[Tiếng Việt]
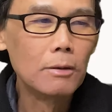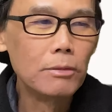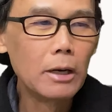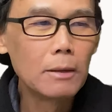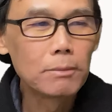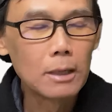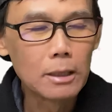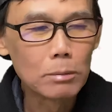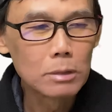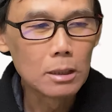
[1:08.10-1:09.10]
Verb là
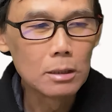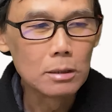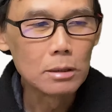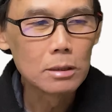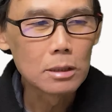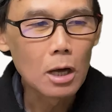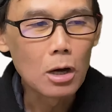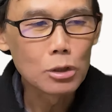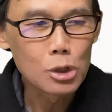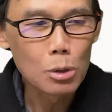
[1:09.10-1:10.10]
động từ,
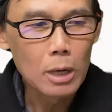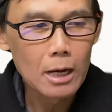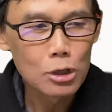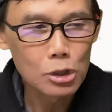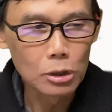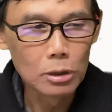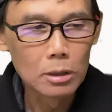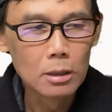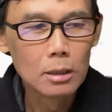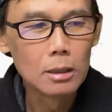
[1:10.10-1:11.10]
conjugation
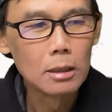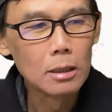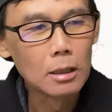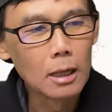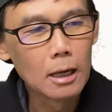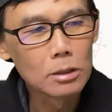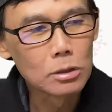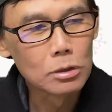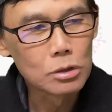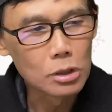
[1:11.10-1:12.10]
là
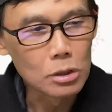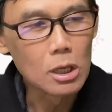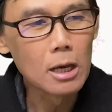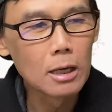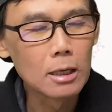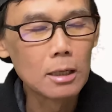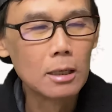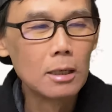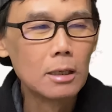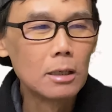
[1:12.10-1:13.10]
sự chia đó
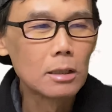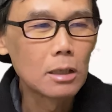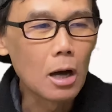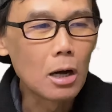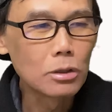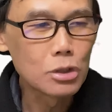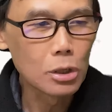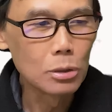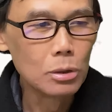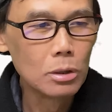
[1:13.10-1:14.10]

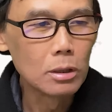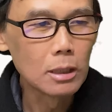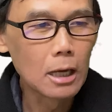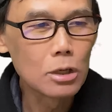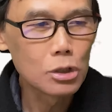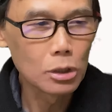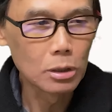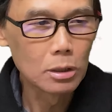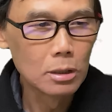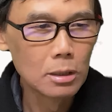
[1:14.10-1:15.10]
conjugation
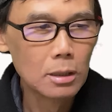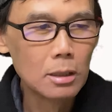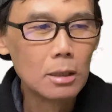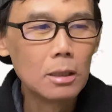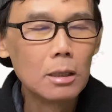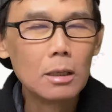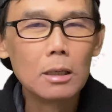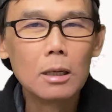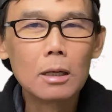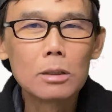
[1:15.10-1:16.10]

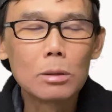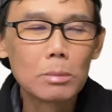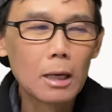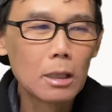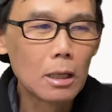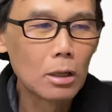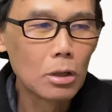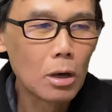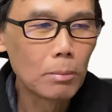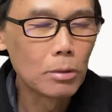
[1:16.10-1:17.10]
chúng ta nhìn
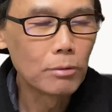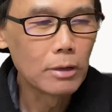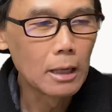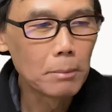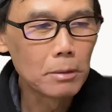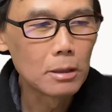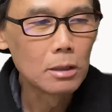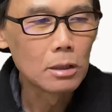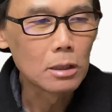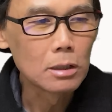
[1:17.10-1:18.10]
dòm vô phiên âm
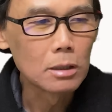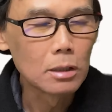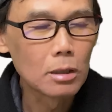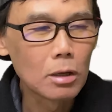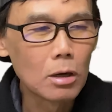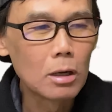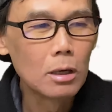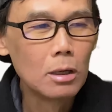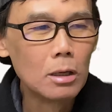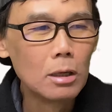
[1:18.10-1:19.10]
nó có
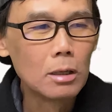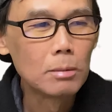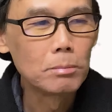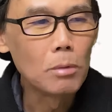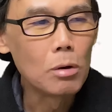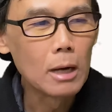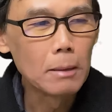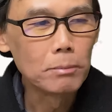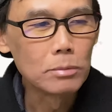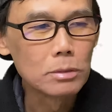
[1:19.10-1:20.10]
bốn
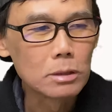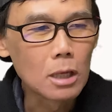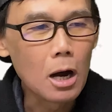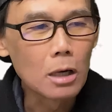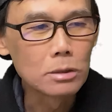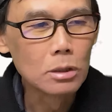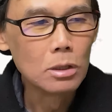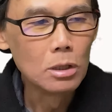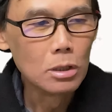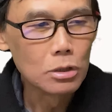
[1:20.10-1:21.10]
âm
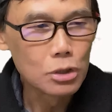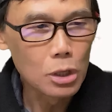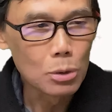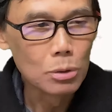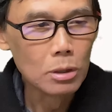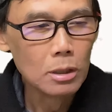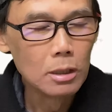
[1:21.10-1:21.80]
conjugation